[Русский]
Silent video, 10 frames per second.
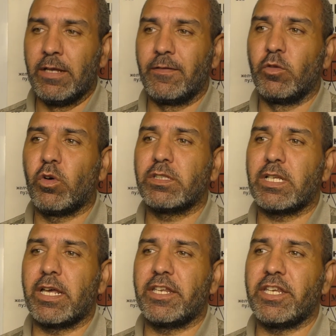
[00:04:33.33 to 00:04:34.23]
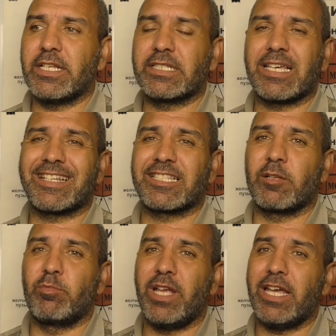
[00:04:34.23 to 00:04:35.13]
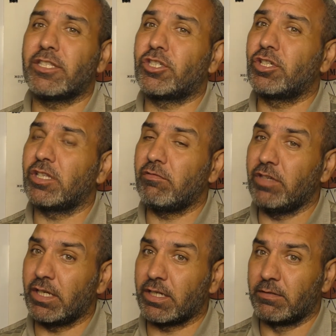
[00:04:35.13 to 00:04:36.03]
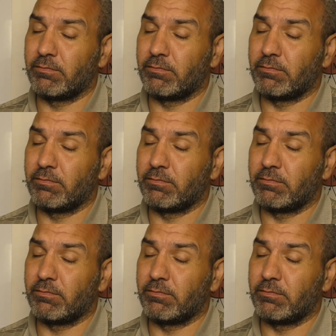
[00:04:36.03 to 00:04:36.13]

но он резко расслабляет человека.